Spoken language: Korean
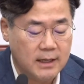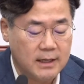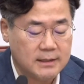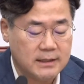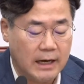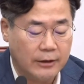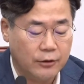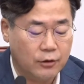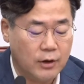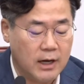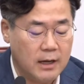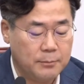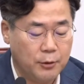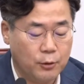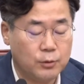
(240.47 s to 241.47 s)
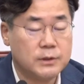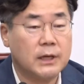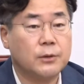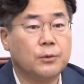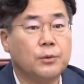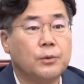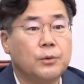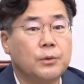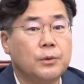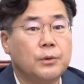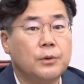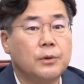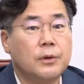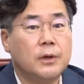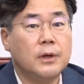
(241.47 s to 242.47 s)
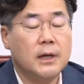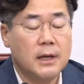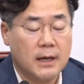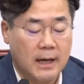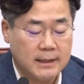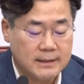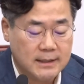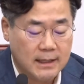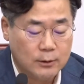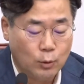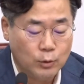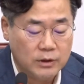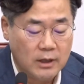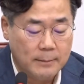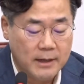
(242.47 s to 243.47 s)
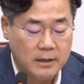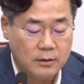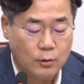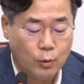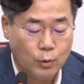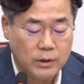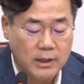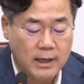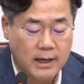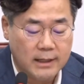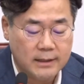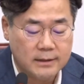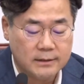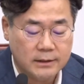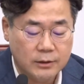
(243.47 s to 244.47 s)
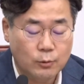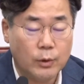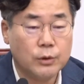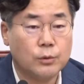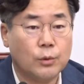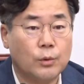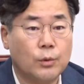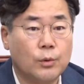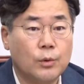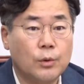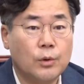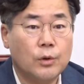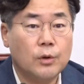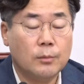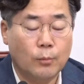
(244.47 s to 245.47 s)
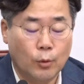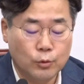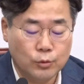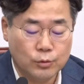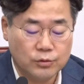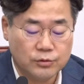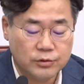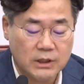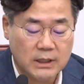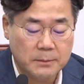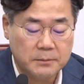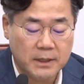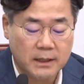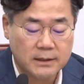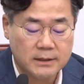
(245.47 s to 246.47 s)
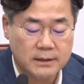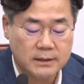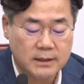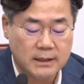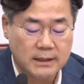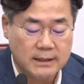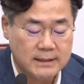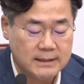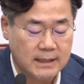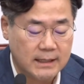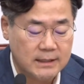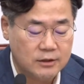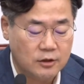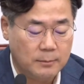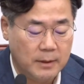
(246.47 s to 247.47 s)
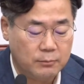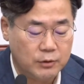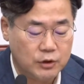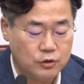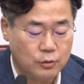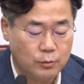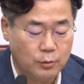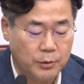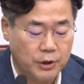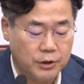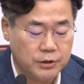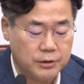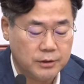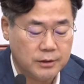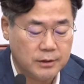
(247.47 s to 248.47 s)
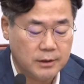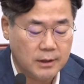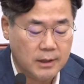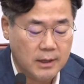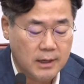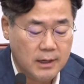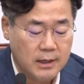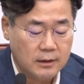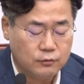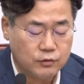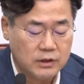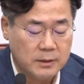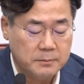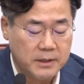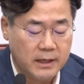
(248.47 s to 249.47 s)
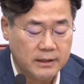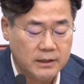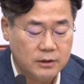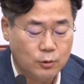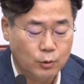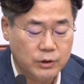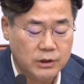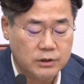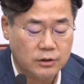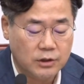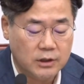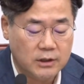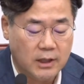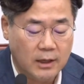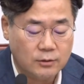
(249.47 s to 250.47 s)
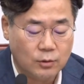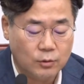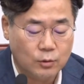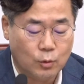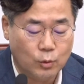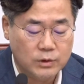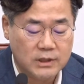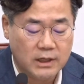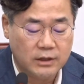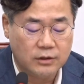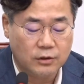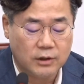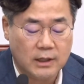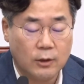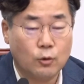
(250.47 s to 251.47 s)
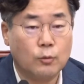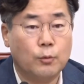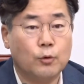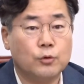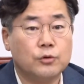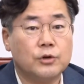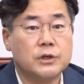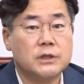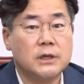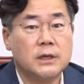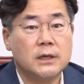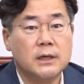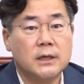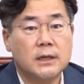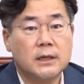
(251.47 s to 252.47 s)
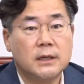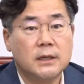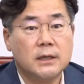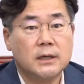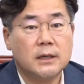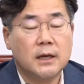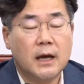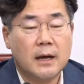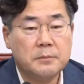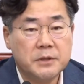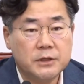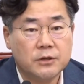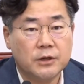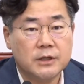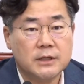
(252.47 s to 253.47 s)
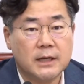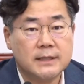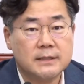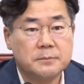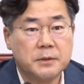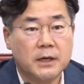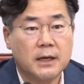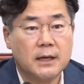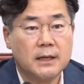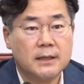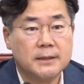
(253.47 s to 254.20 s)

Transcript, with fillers: 장영하 변호사도 가짜 돈다발을 공개한 의원도 모두 국힘당 측 인사인 점에 비춰보면 국힘당의 조직적인 대선 공작이었다고 보는 것이 합리적이지 않습니까?